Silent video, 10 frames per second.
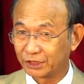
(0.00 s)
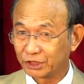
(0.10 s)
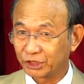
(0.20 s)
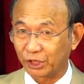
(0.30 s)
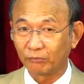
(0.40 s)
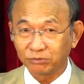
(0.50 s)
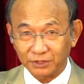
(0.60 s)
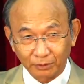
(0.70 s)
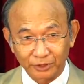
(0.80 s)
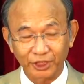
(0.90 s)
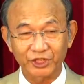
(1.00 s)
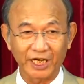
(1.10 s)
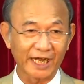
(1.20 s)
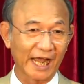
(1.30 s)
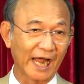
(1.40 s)
sống trong những sa
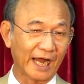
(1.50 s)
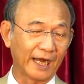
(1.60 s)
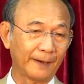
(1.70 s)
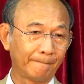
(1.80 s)
đà,